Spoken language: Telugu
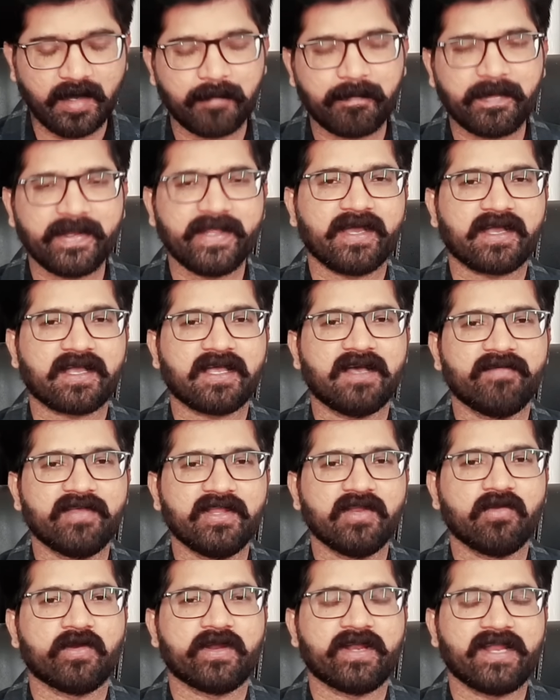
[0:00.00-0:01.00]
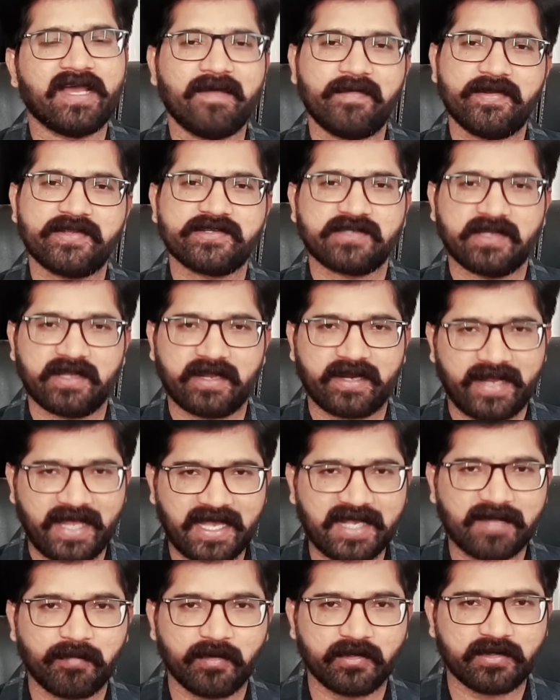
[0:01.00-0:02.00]
ప్రియాంక వీళ్ళు కూడా నామినేషన్లో
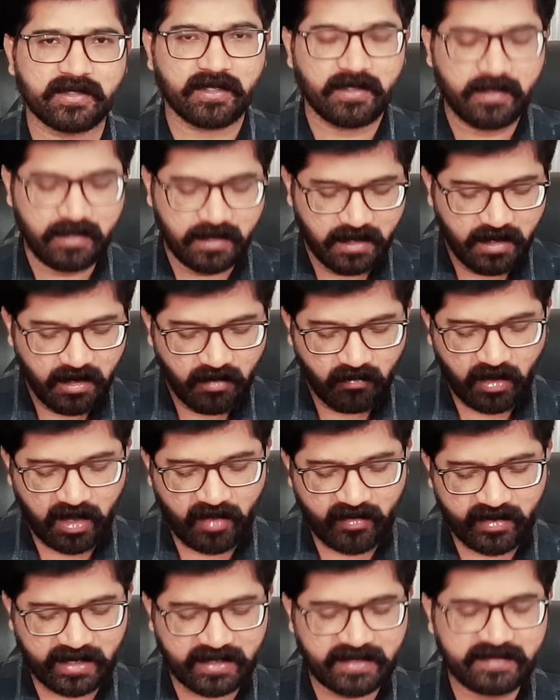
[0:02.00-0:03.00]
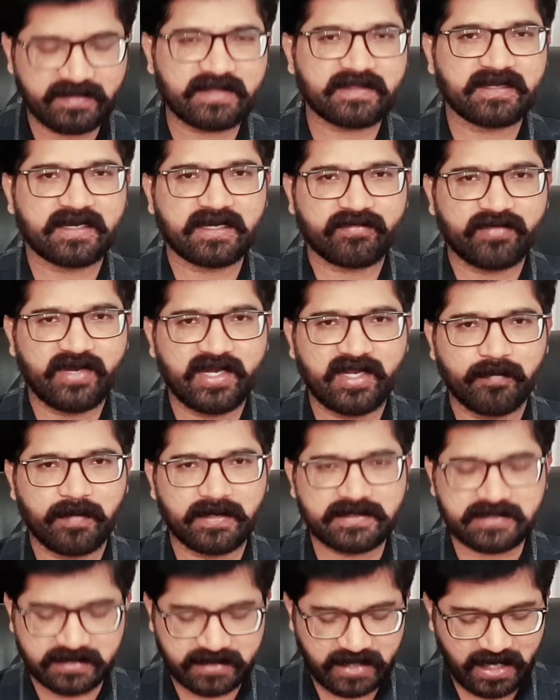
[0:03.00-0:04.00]
రాకపోతే ఓవరాల్గా అయితే అతనికి ట్వంటీ
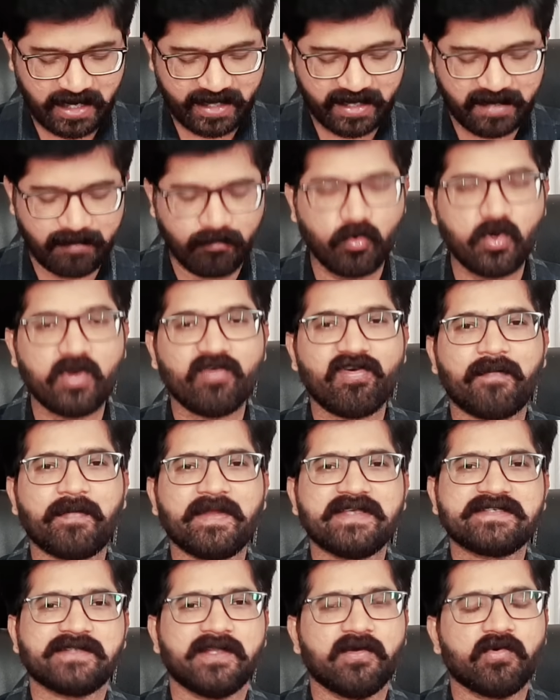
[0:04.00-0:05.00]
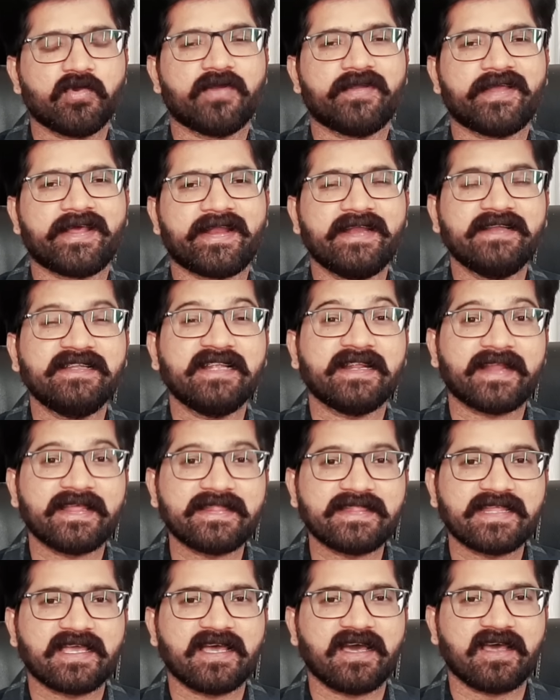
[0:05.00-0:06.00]
పర్సెంట్ అలాగే మూడవ ప్లేస్లో ఎవరు ఉన్నారంటే
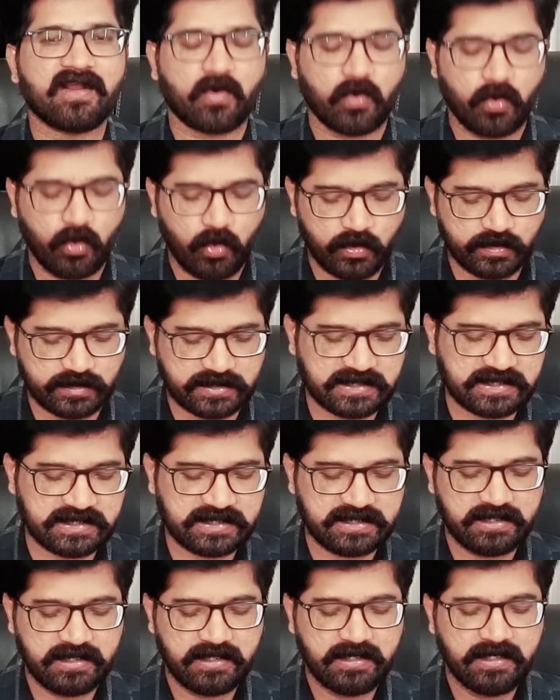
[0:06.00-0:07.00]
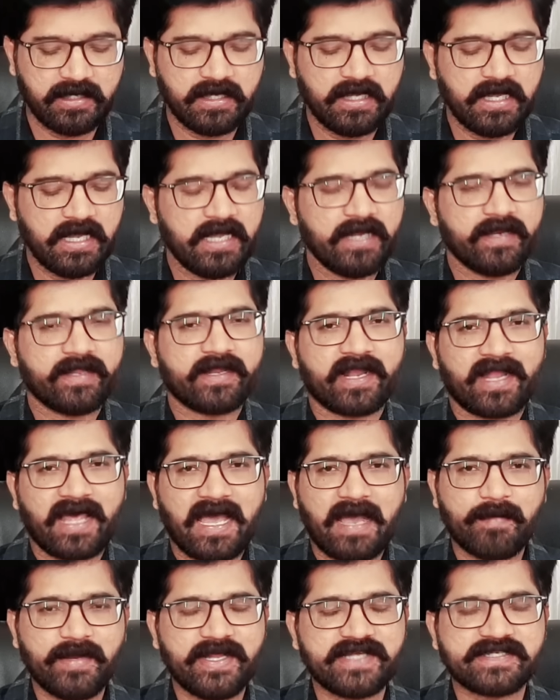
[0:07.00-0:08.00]
రతికా రోజ్ నేను
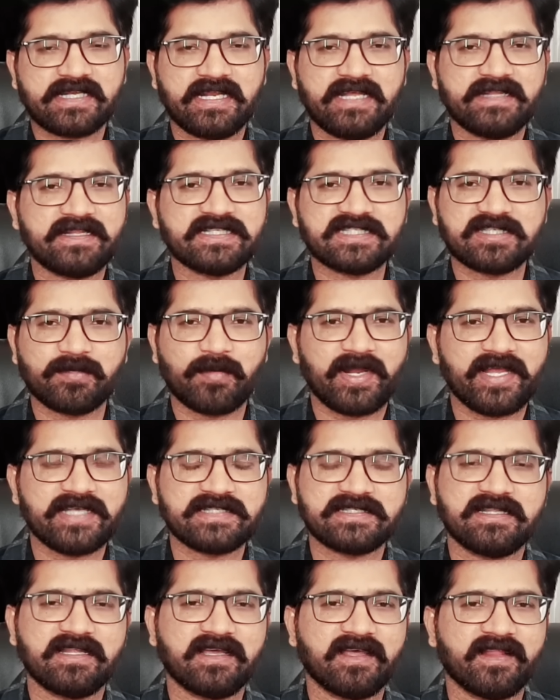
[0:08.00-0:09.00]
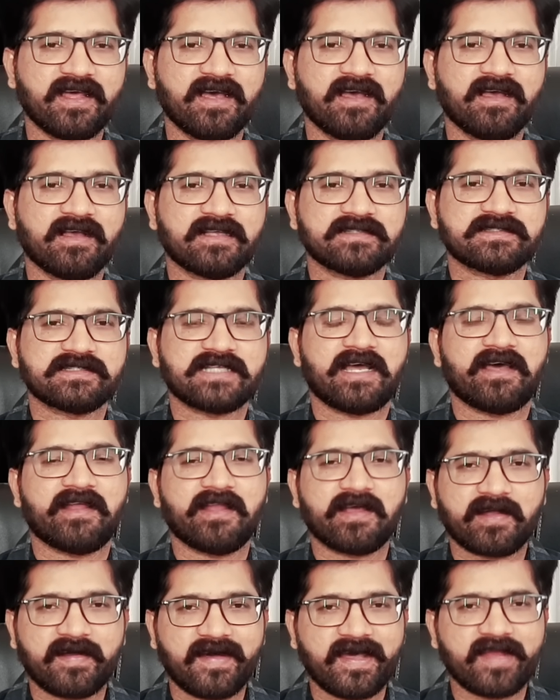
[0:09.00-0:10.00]
నామినేషన్లో అయితే ఇచ్చి పడేసింది కదా
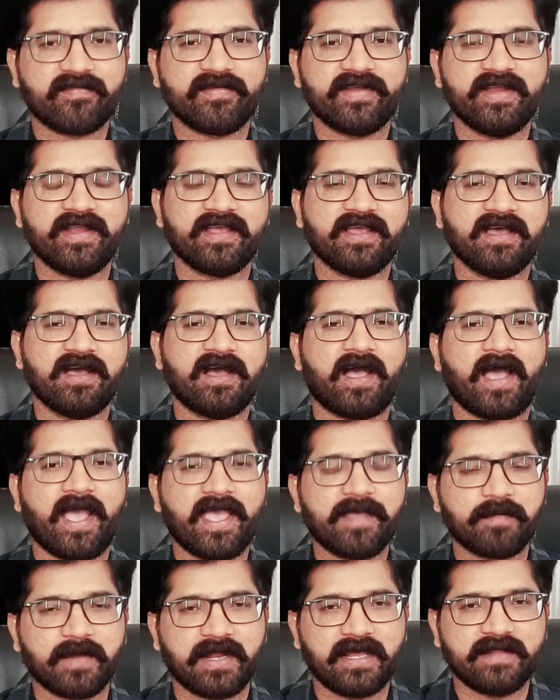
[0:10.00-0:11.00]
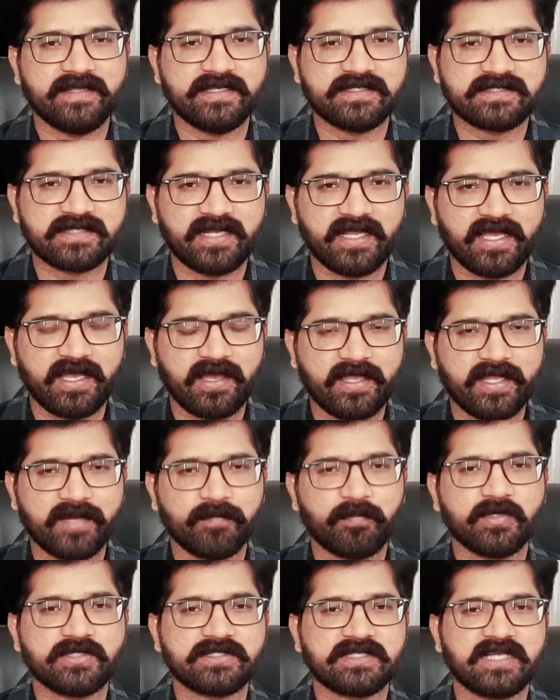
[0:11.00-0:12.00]
చాలా కాన్ఫిడెంట్గా హైపరాది ఇచ్చిన
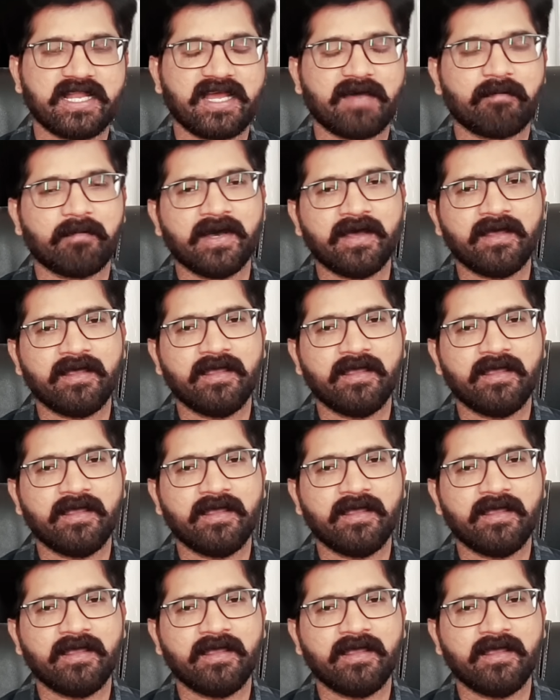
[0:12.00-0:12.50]
ఇన్పుట్స్ కానీ అమ్మ